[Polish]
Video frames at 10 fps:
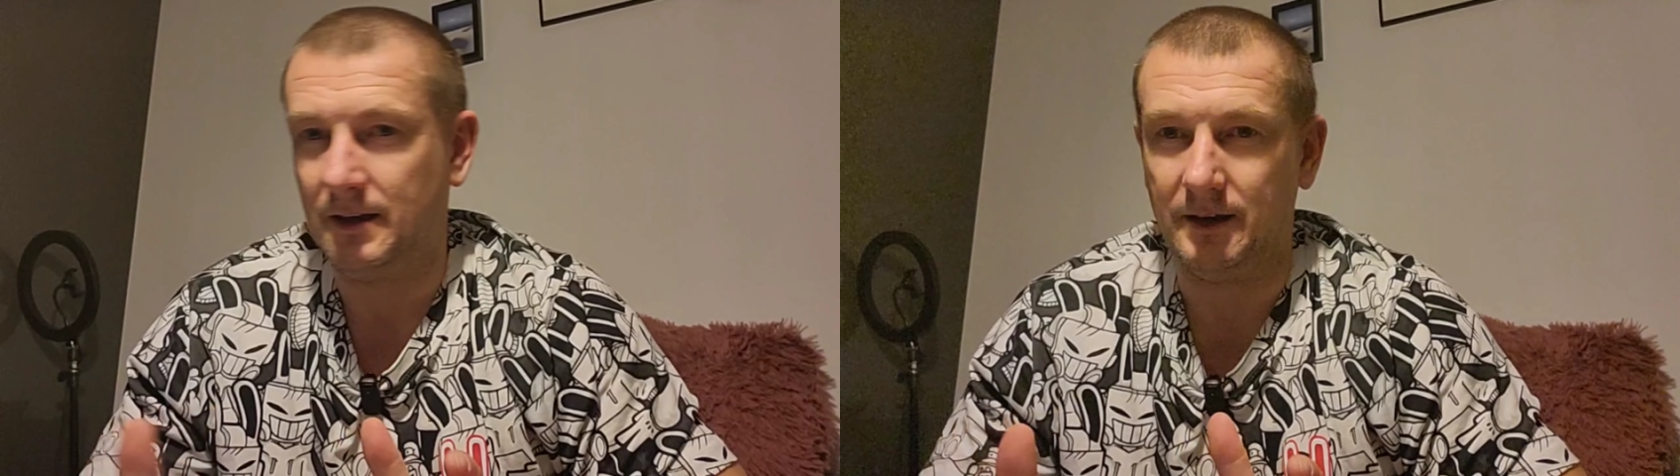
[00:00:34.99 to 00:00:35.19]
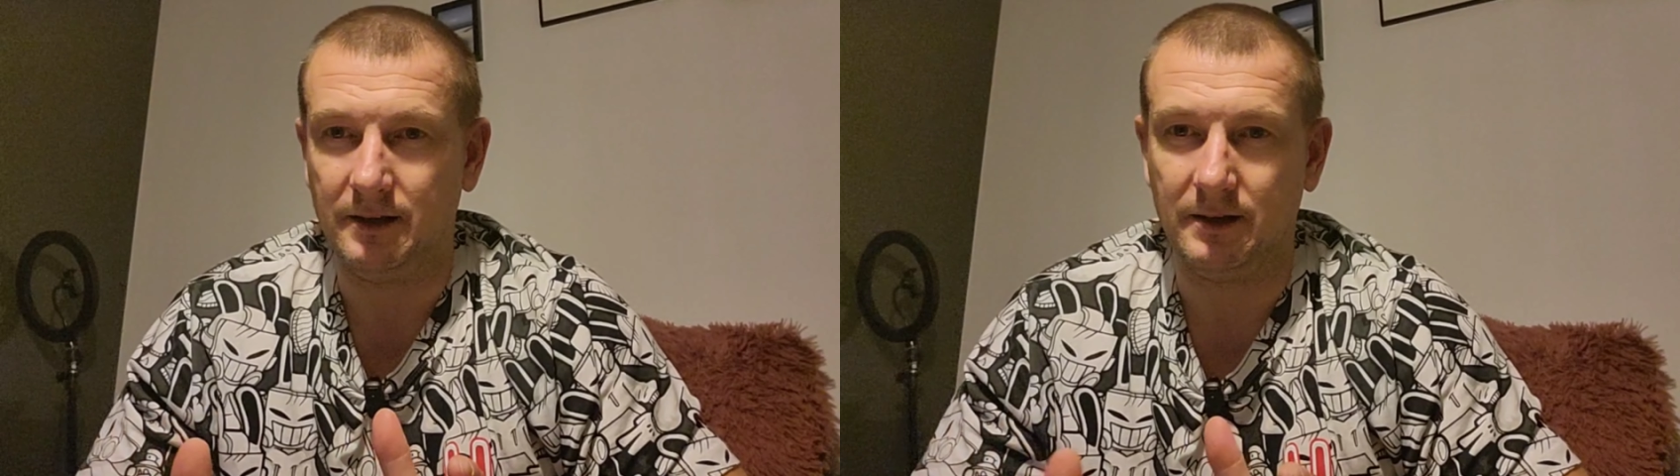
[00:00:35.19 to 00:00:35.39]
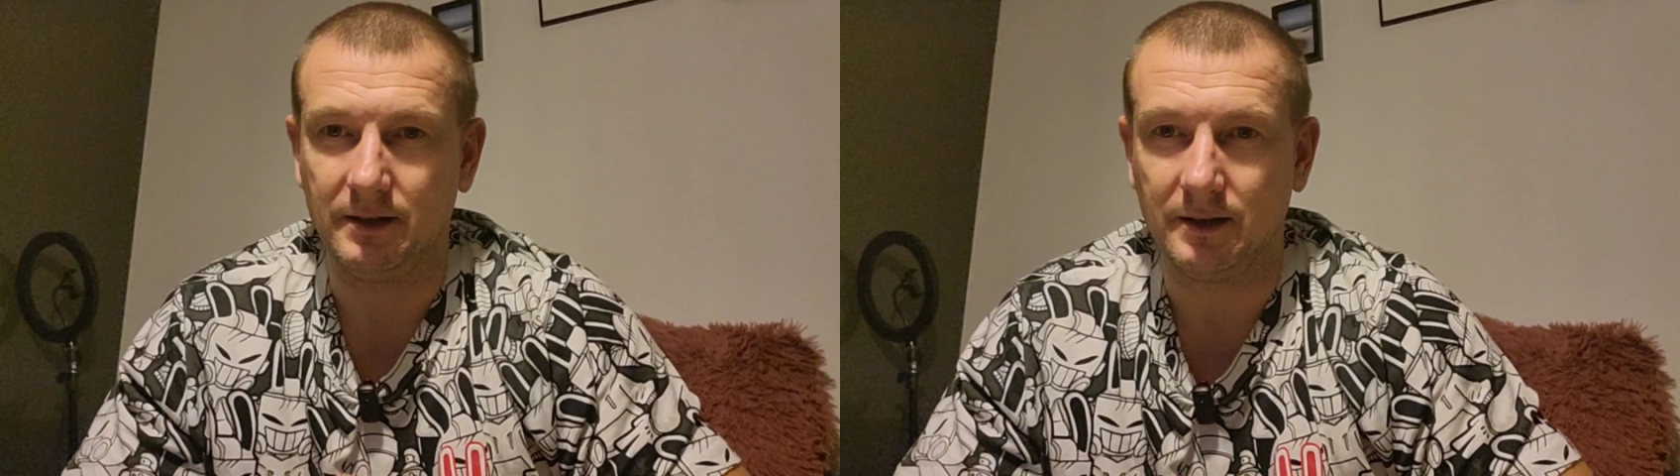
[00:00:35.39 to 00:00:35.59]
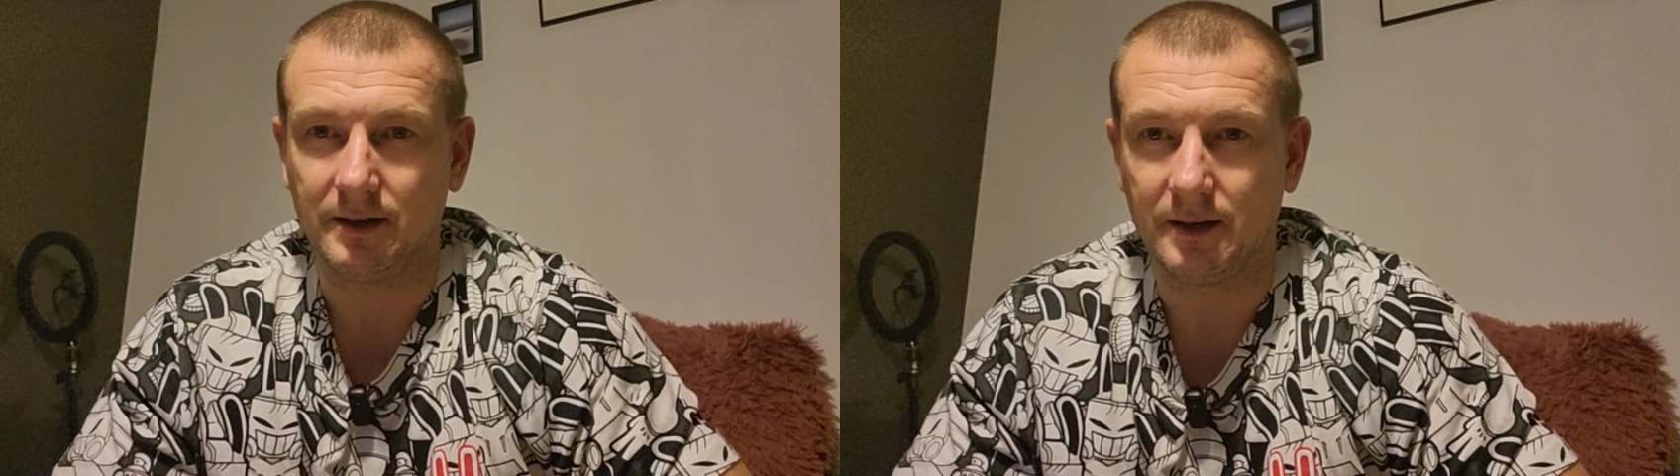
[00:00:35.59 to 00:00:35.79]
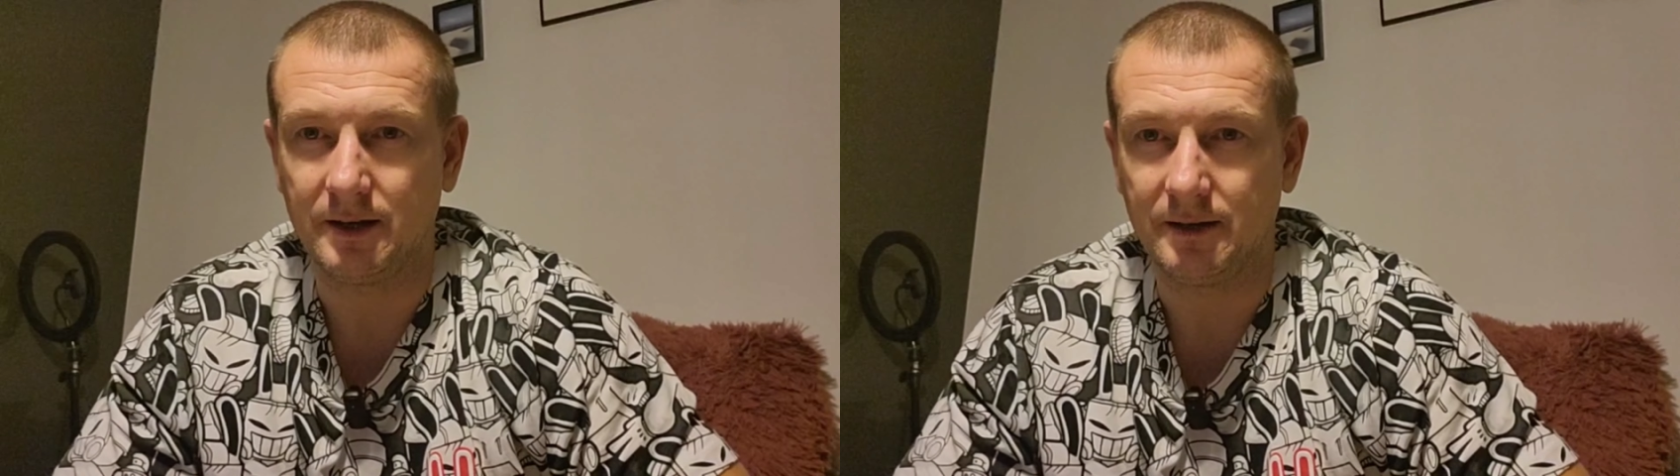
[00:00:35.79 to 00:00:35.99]
E,
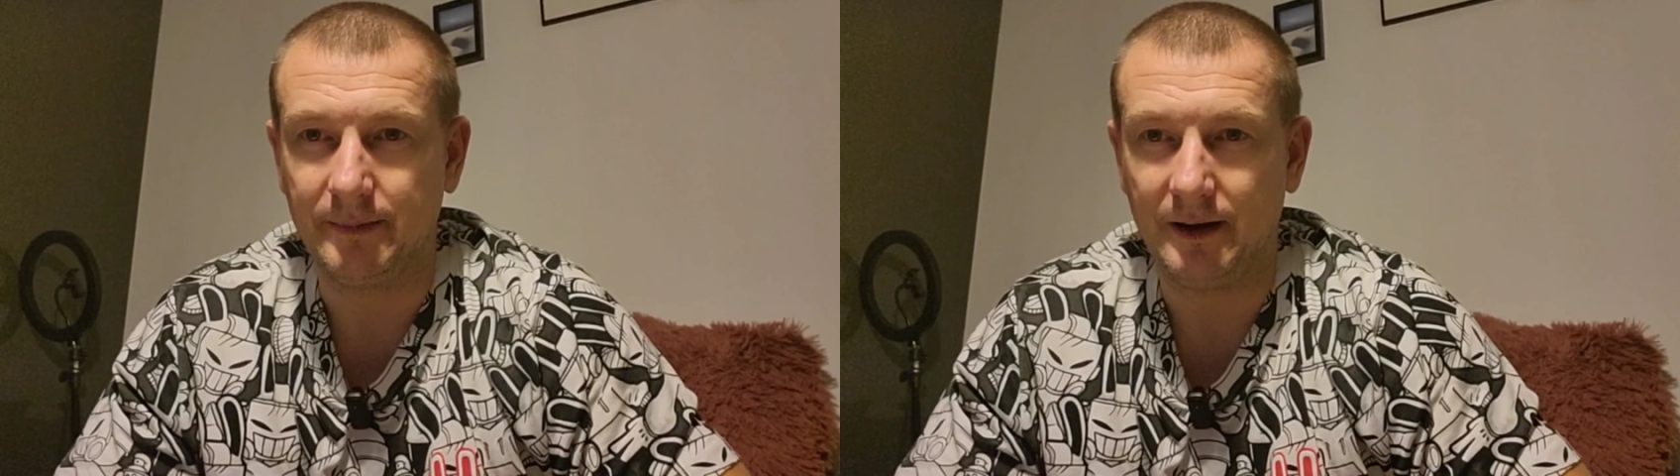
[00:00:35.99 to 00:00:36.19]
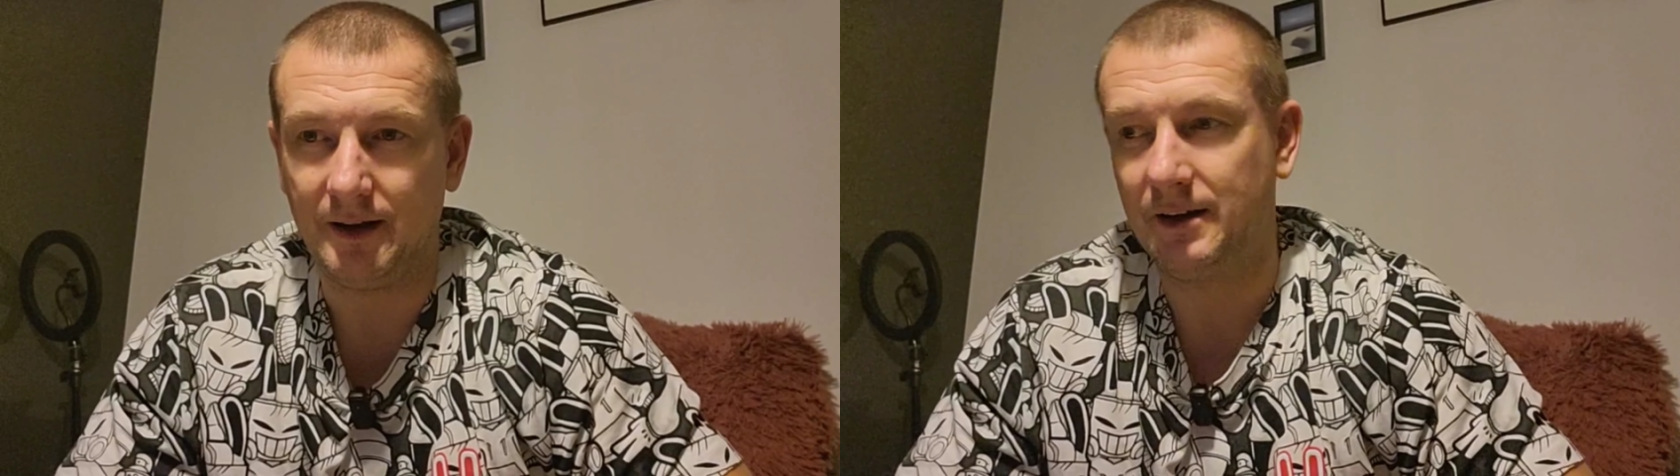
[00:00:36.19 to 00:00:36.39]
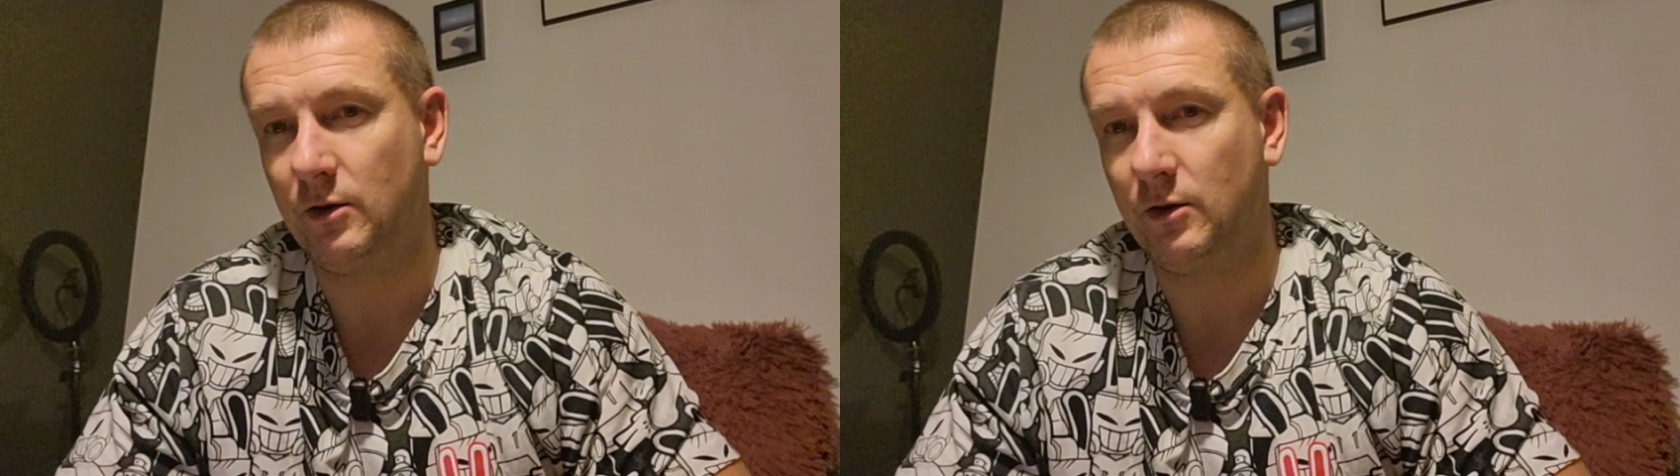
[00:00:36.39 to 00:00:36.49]
chyba